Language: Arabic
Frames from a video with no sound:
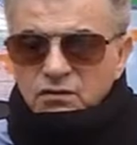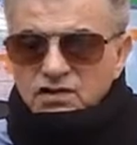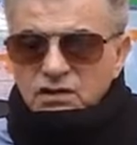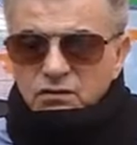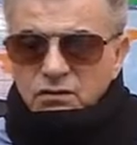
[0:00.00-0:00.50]

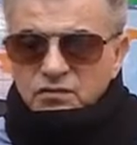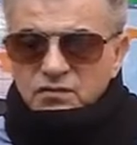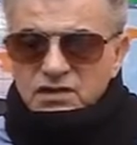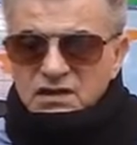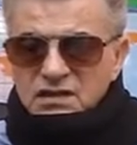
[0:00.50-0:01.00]
جنوب
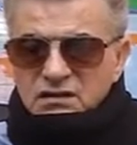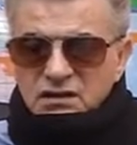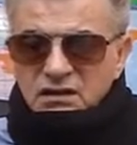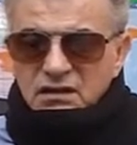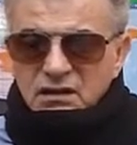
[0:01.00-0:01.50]
جزيرة
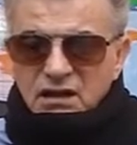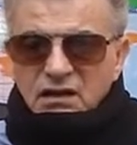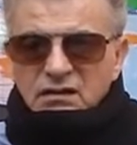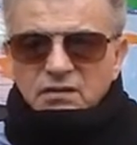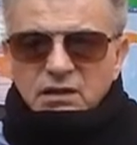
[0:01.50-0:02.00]

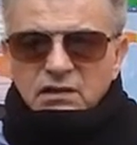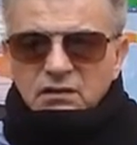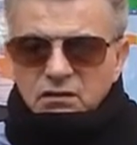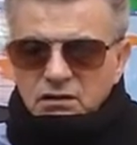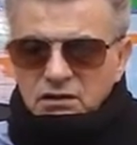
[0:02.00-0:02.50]
العرب كما
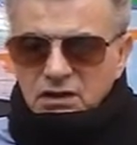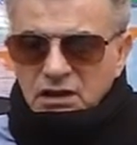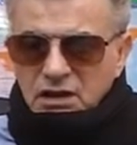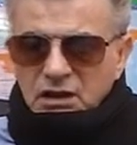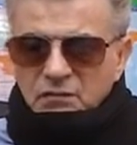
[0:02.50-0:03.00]
قلت
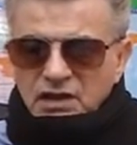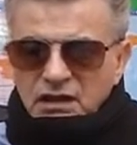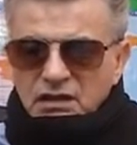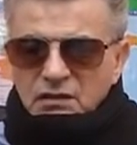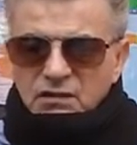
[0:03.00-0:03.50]
من
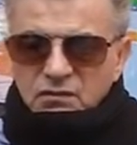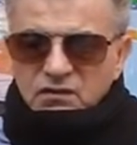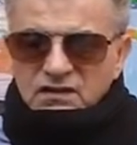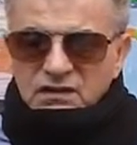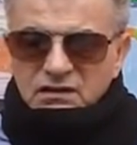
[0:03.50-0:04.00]
اليمن
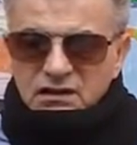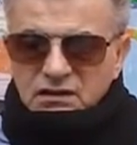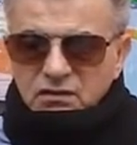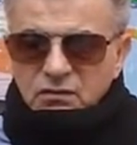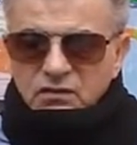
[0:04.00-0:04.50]
وسلطنة
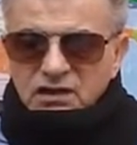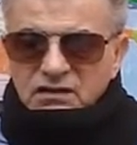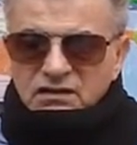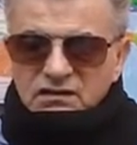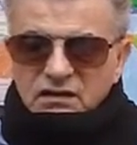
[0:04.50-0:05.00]
عمان
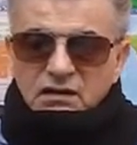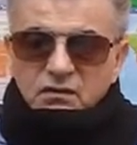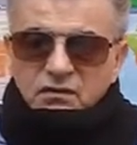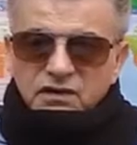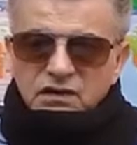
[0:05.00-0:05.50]
استقروا
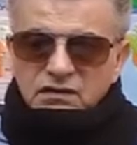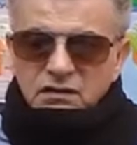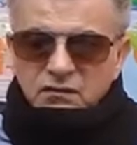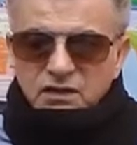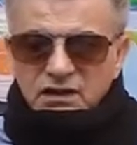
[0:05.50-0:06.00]
في
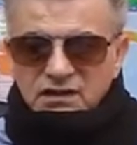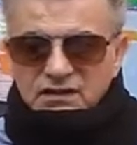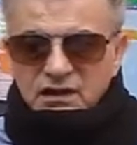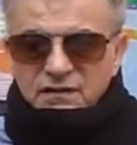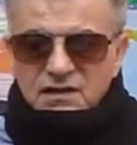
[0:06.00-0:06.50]
القطيف
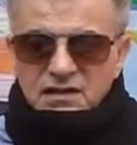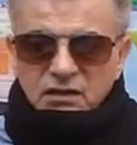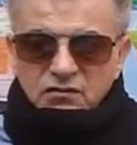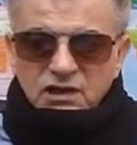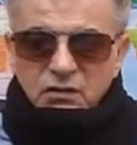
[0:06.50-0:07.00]
والإحساء في
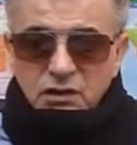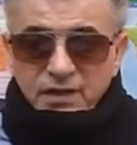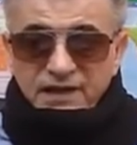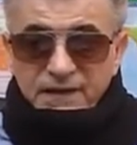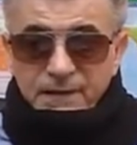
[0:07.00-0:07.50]
السعودية
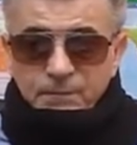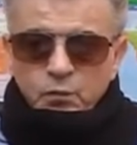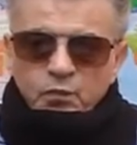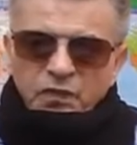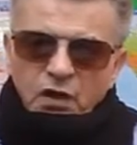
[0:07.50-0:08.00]
والبحرين
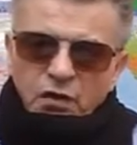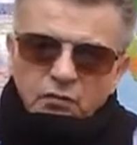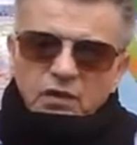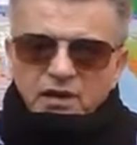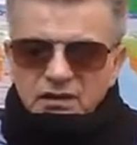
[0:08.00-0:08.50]
ثم
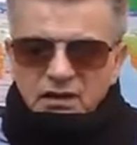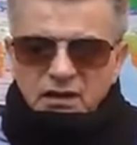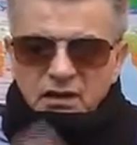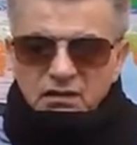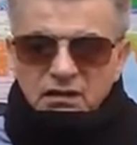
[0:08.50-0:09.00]
بعد
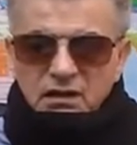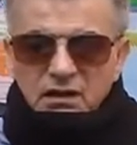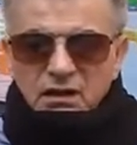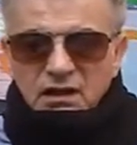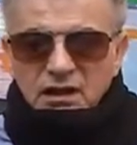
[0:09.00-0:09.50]
ذلك